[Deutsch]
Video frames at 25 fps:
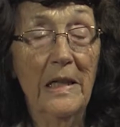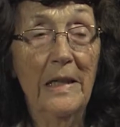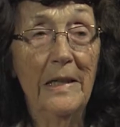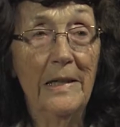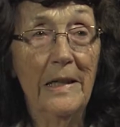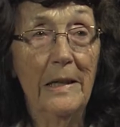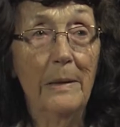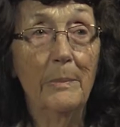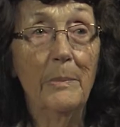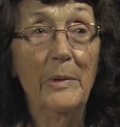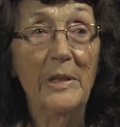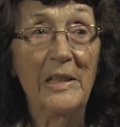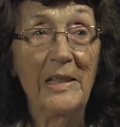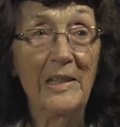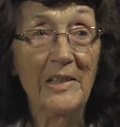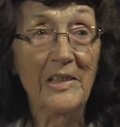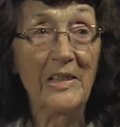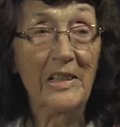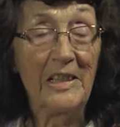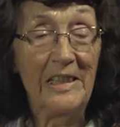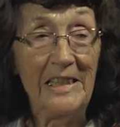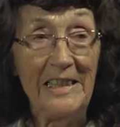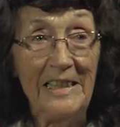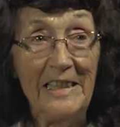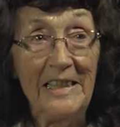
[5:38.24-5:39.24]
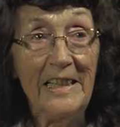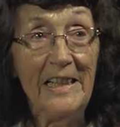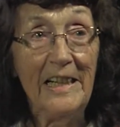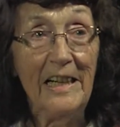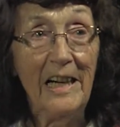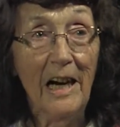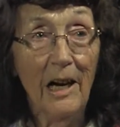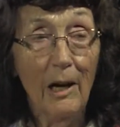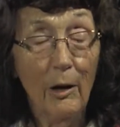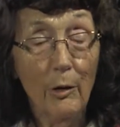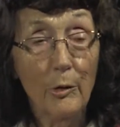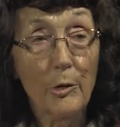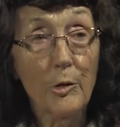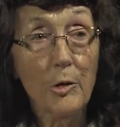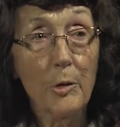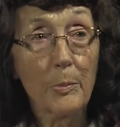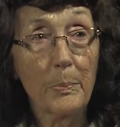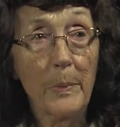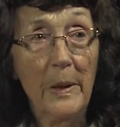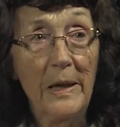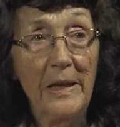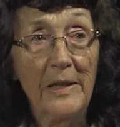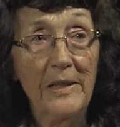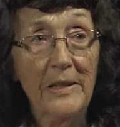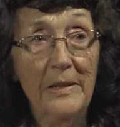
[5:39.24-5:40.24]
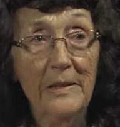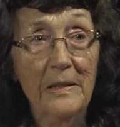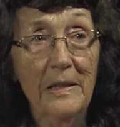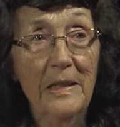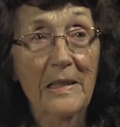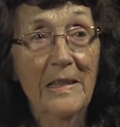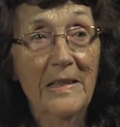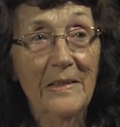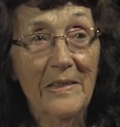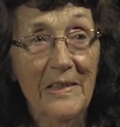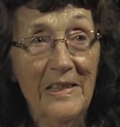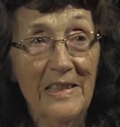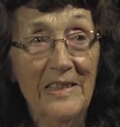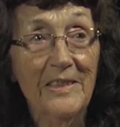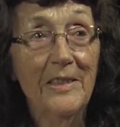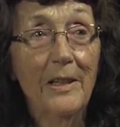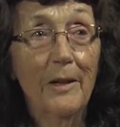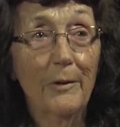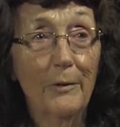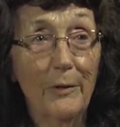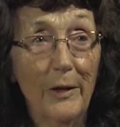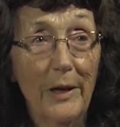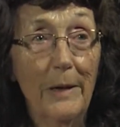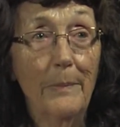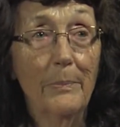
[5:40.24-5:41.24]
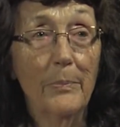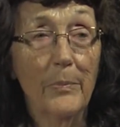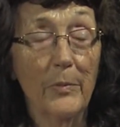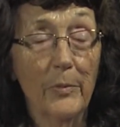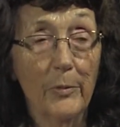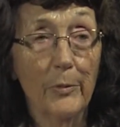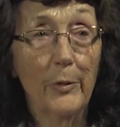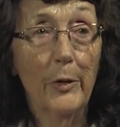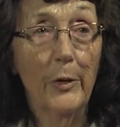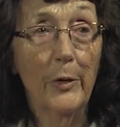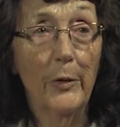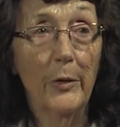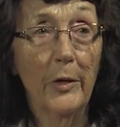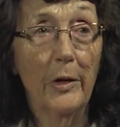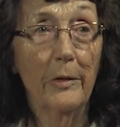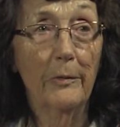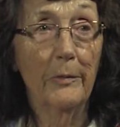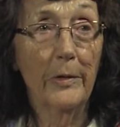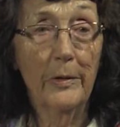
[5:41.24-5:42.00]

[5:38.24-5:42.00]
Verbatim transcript: nämlich das richtige Aussprechen dieser ja. fremden Wörter.